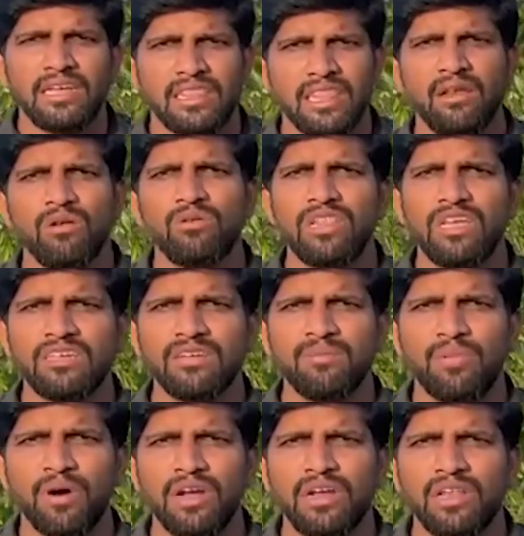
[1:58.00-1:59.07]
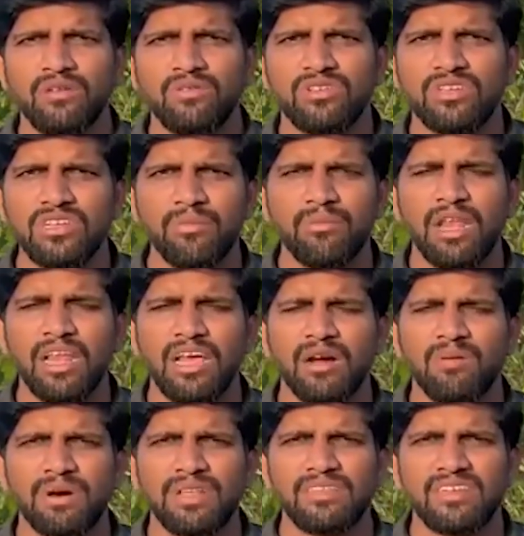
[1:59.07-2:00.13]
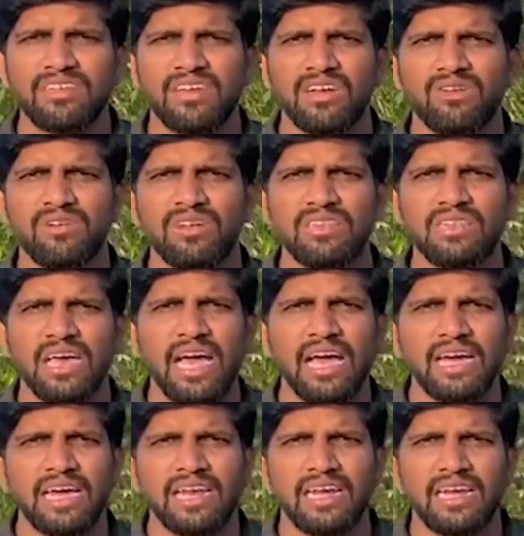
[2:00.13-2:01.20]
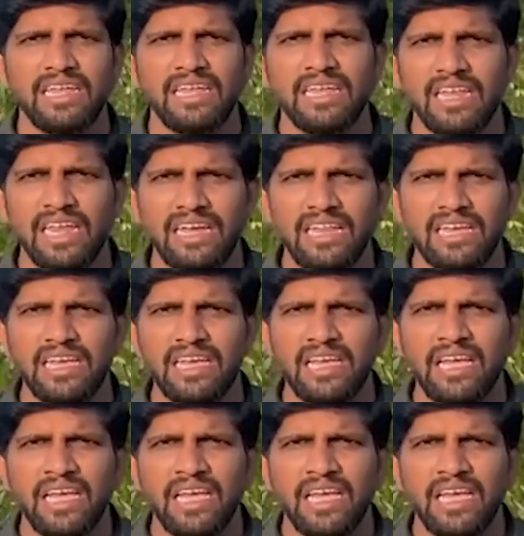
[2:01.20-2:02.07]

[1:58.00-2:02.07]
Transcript: తెలుగుదేశం పార్టీ నుంచి ఎమ్మెల్యేగా పనిచేసినటువంటి దయాకర్ రెడ్డి నేటికి